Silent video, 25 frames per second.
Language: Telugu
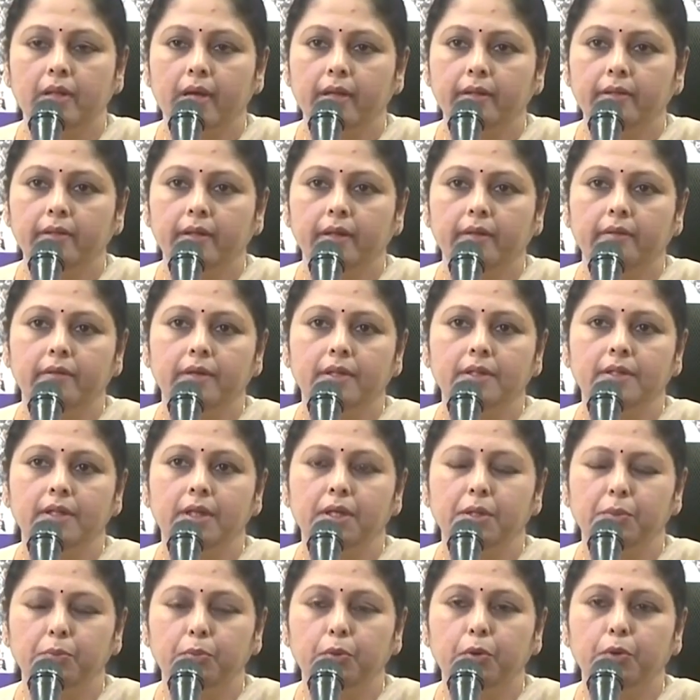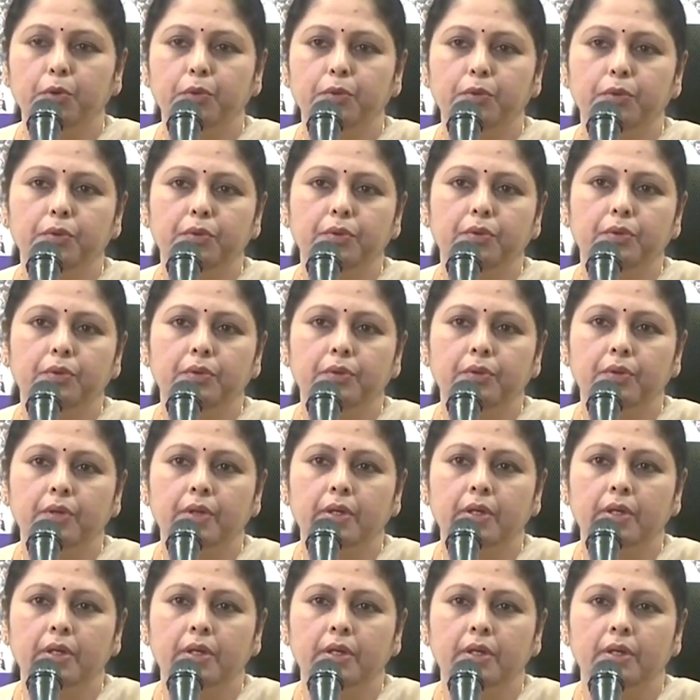దాని తర్వాత ఇప్పుడు
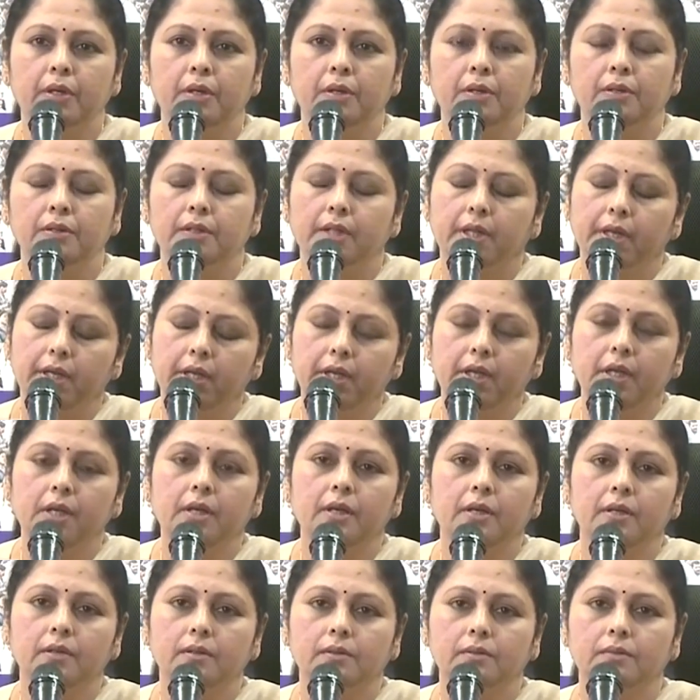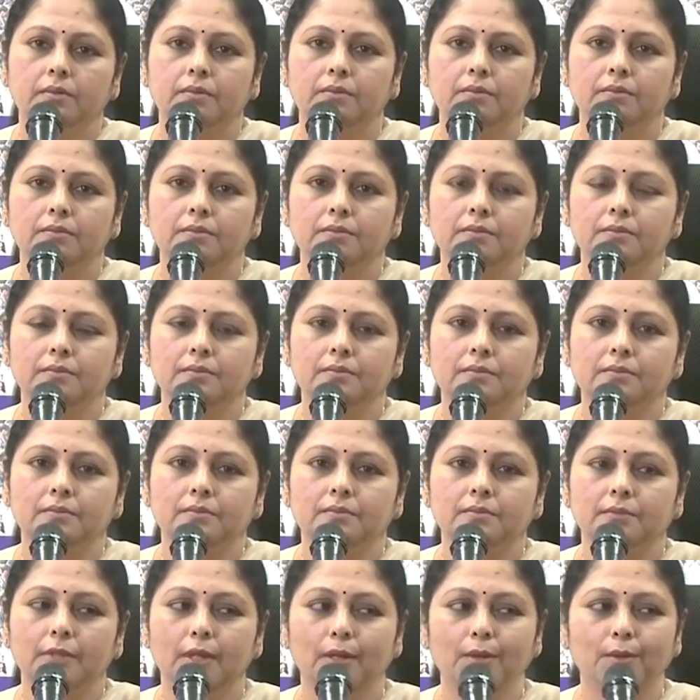తిరిగి
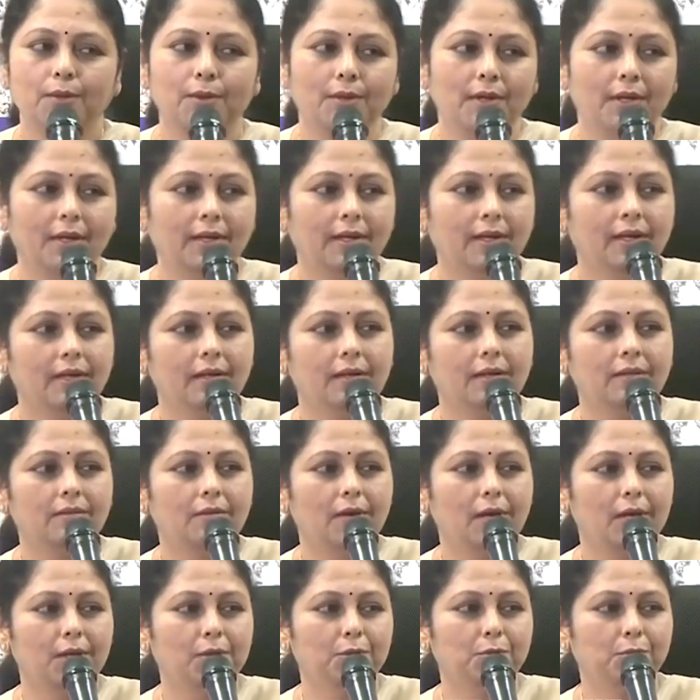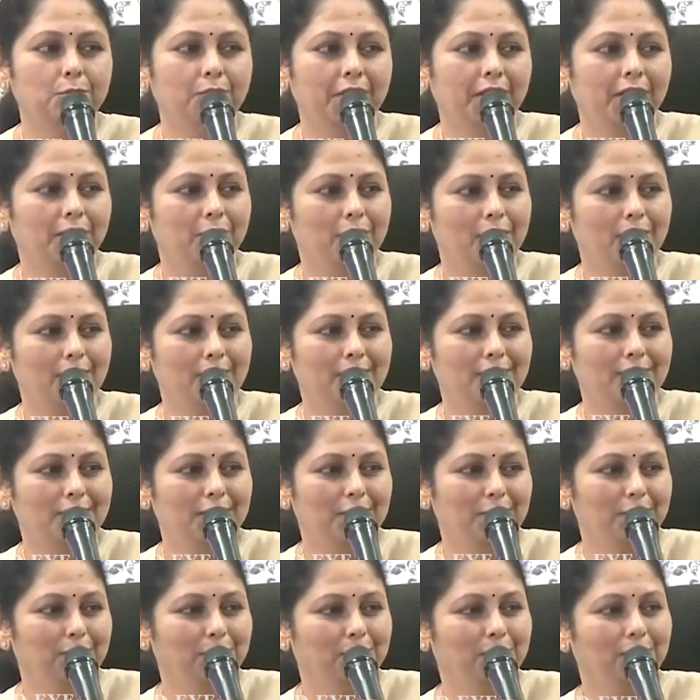తెలుగులో అంటారు కానీ వాళ్ళ గూటికి వాళ్ళు
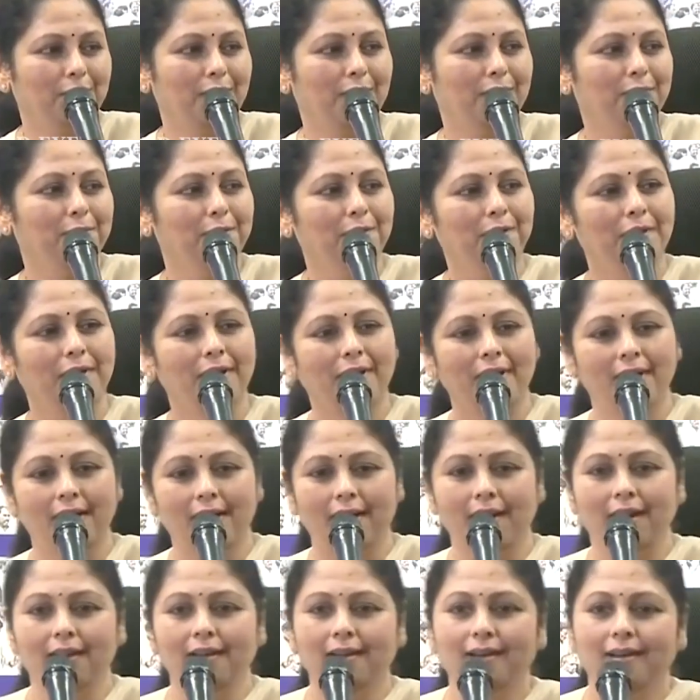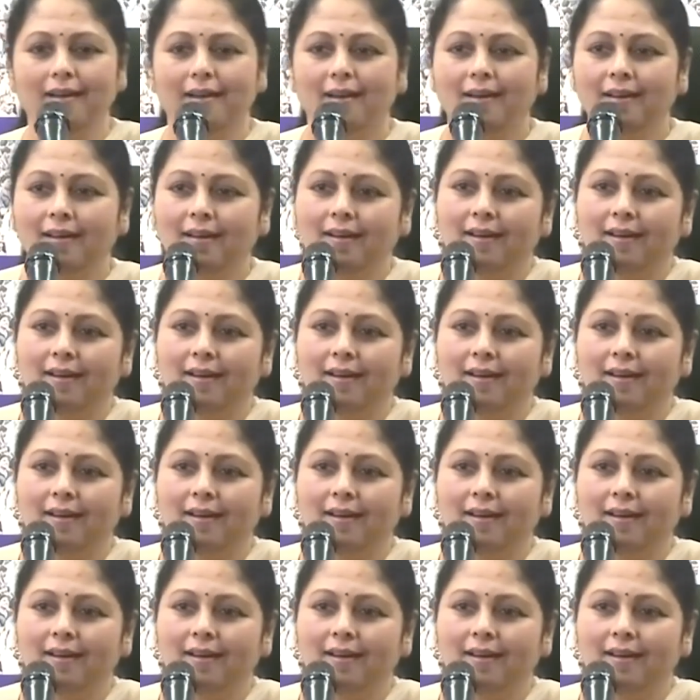చేరుకున్నారు అలా